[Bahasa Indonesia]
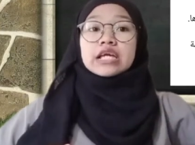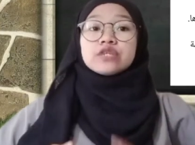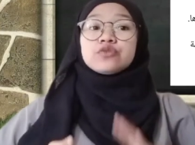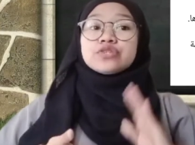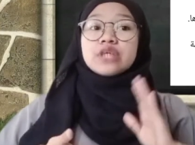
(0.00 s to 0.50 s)

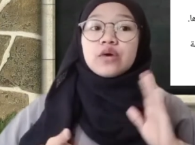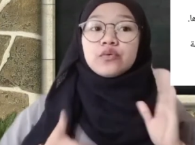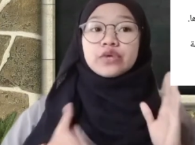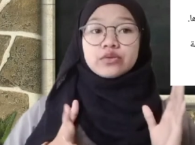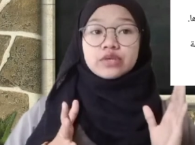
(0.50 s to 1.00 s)

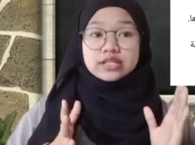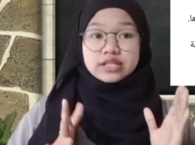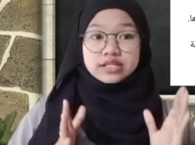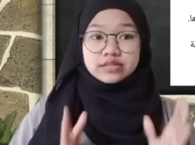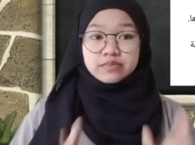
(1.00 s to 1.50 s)

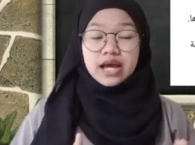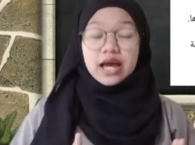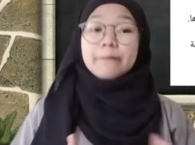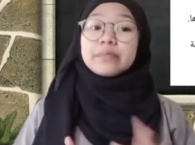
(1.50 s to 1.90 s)
jisma